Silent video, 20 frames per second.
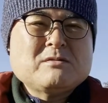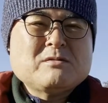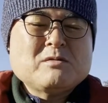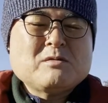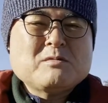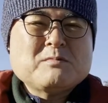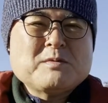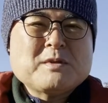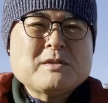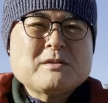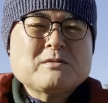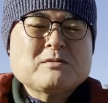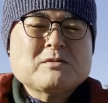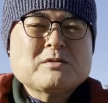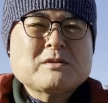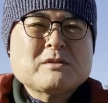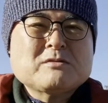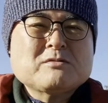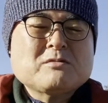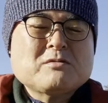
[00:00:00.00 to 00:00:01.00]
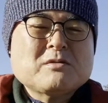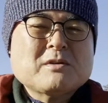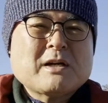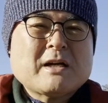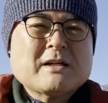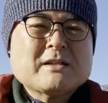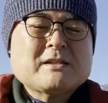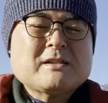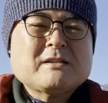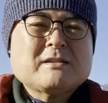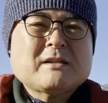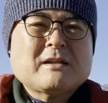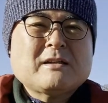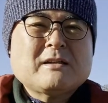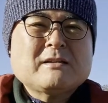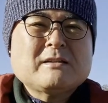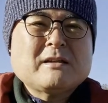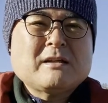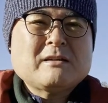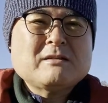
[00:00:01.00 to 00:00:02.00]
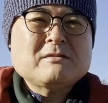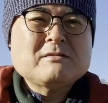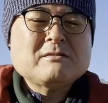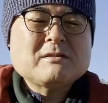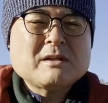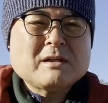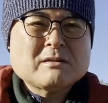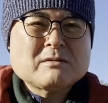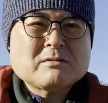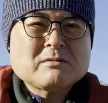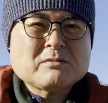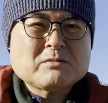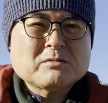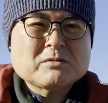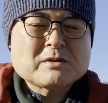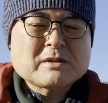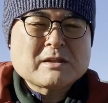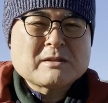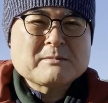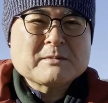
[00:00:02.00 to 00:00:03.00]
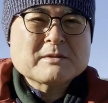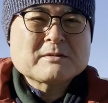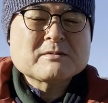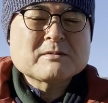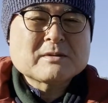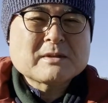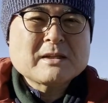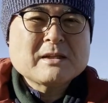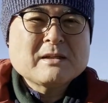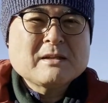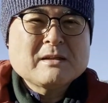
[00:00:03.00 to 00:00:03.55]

うホームページとして情報が発信されているかということになりますよね